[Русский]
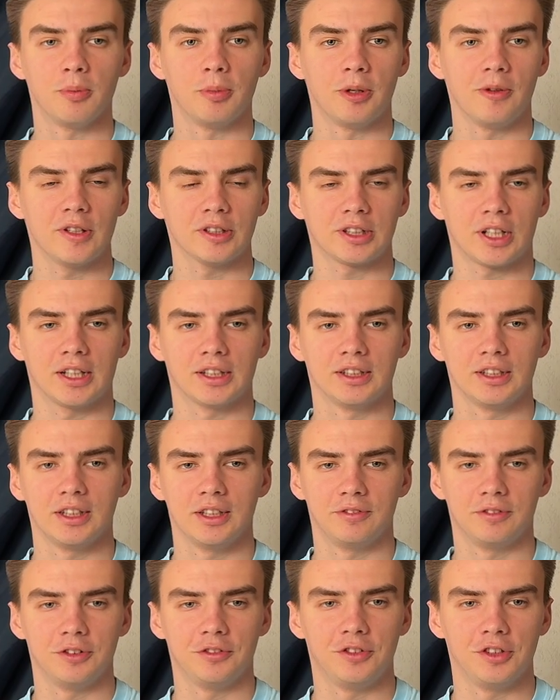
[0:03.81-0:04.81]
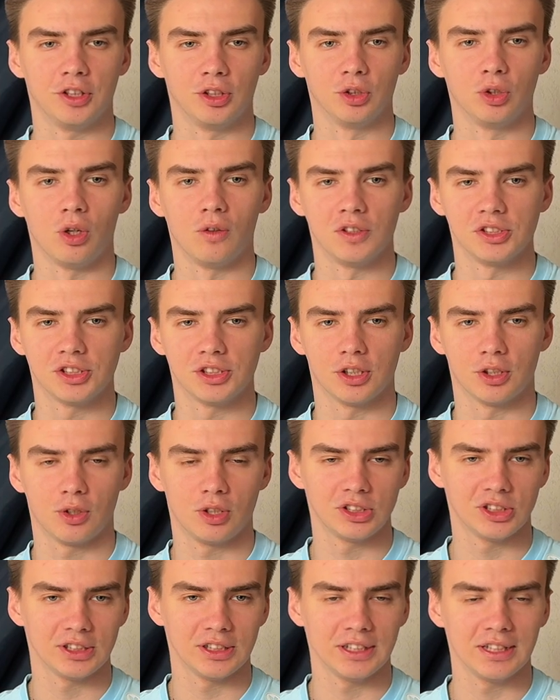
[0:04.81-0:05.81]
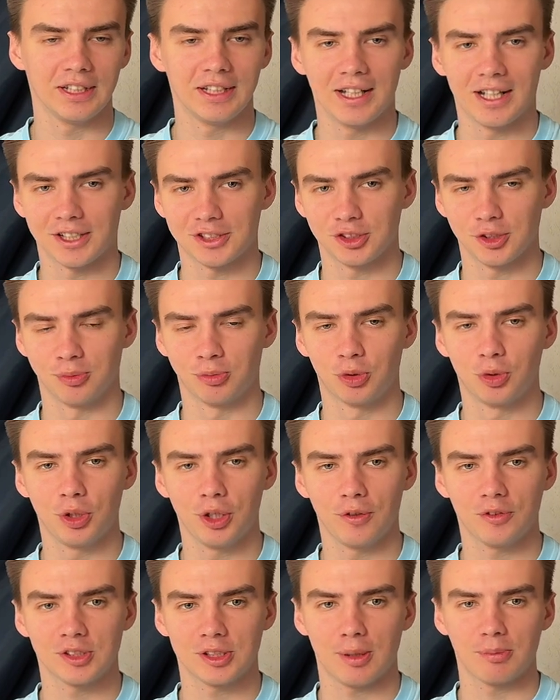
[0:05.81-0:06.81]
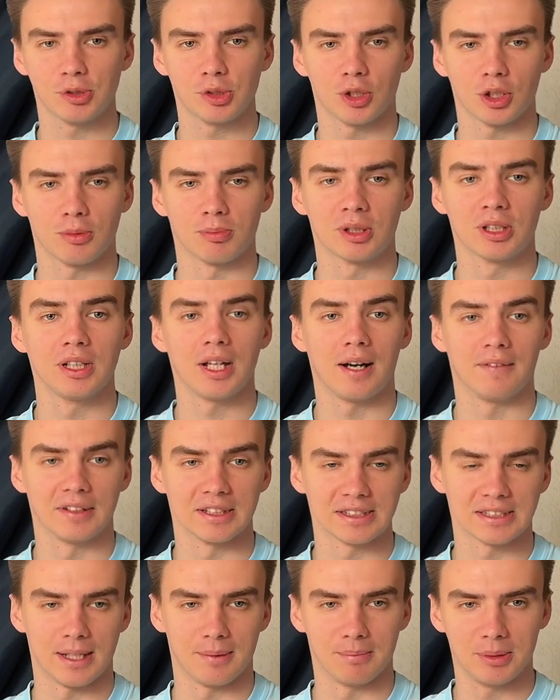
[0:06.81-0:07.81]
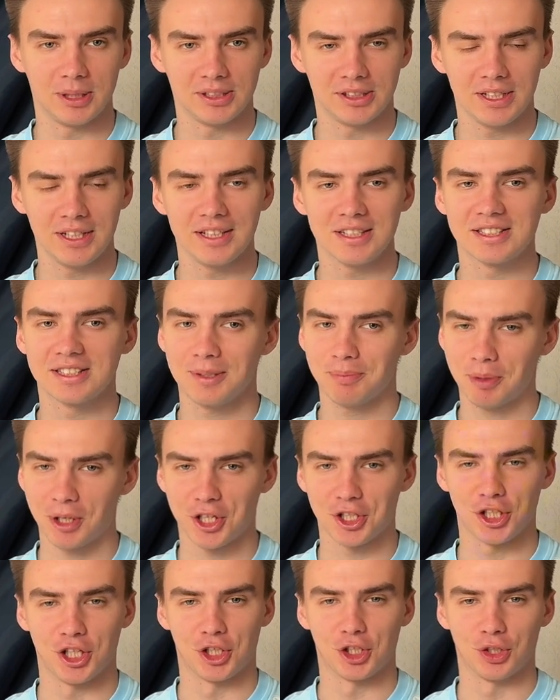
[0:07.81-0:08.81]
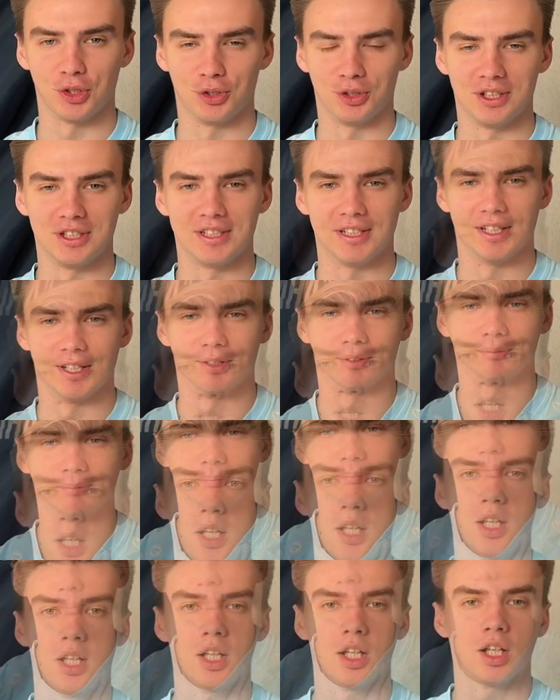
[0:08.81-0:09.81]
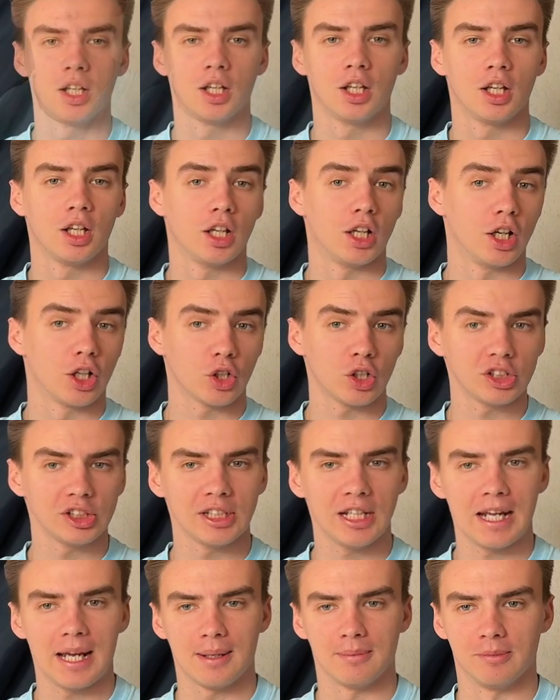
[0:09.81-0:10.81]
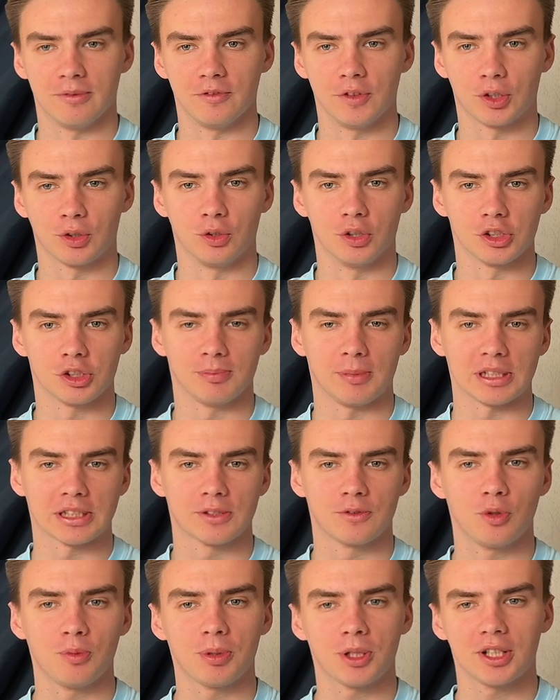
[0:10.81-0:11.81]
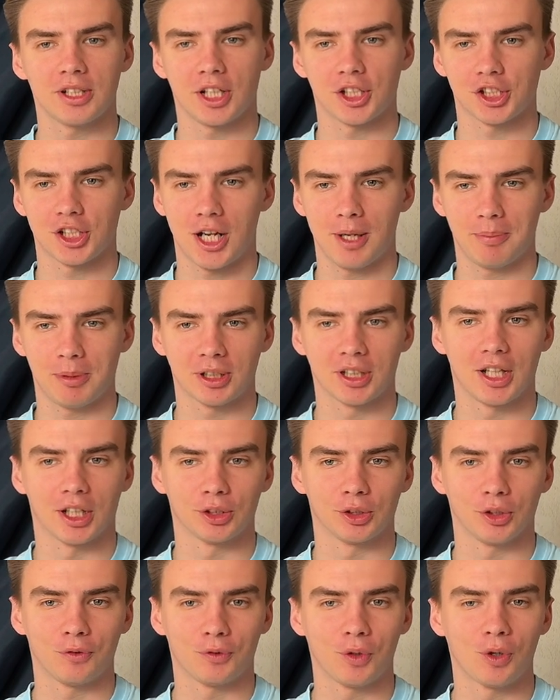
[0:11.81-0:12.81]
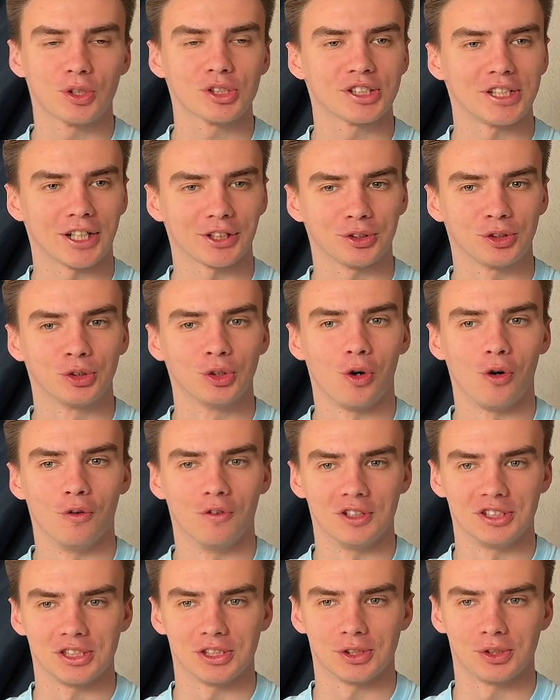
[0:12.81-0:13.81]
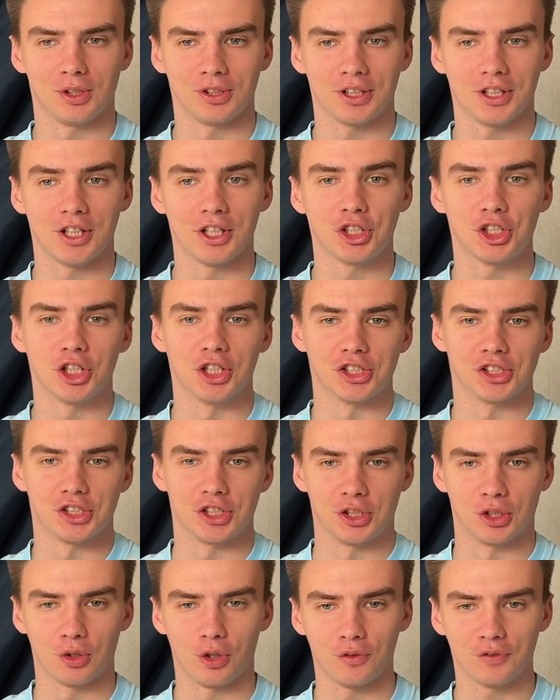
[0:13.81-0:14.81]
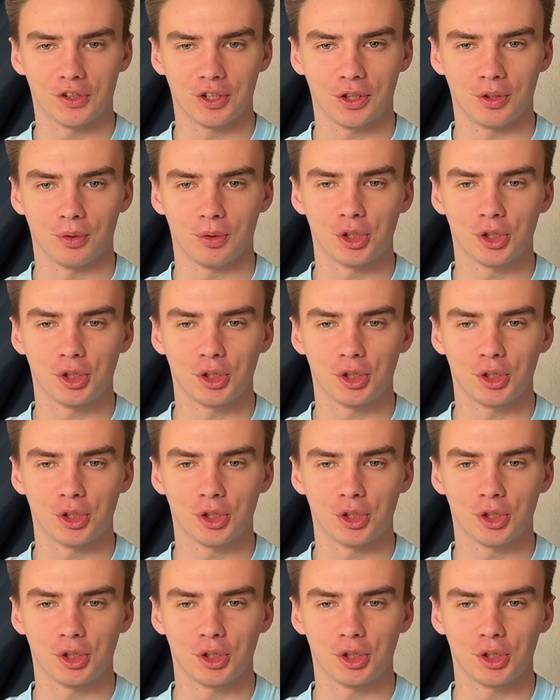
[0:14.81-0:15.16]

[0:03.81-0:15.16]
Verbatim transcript: привет, родные! В эфире «Новости Родины» и я, Артем Гурьев, с обзором главных событий за прошедшую неделю. Родина М вернулась в Москву, продолжая подготовку к старту нового сезона через тренировки,